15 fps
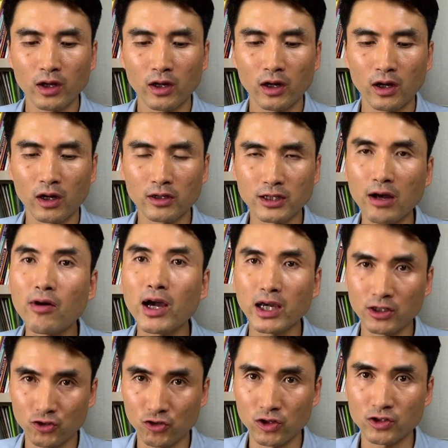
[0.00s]
어,
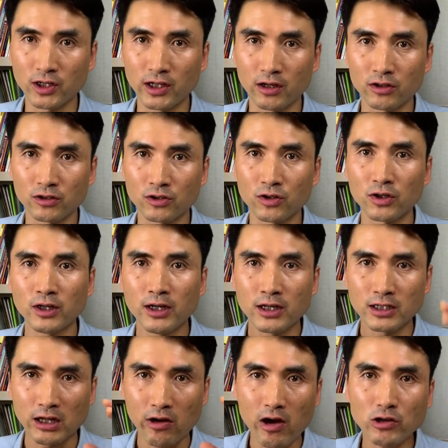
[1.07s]
상황이 지어져야 되거든요.
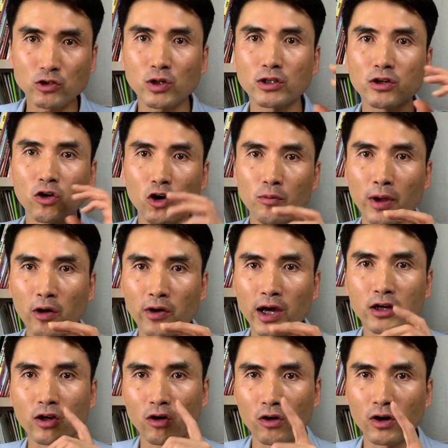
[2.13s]
상황 속에서 영어를
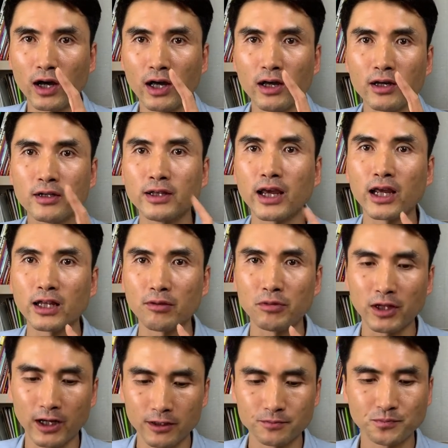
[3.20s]
배워야 그 영어가 내게
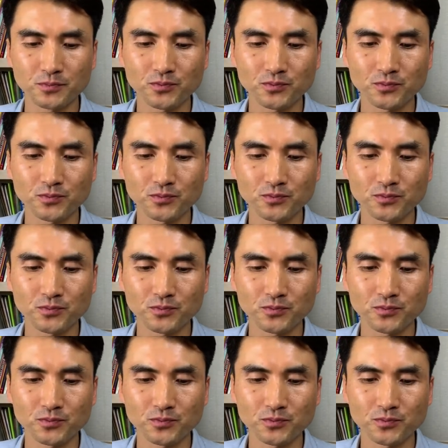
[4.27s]
됩니다.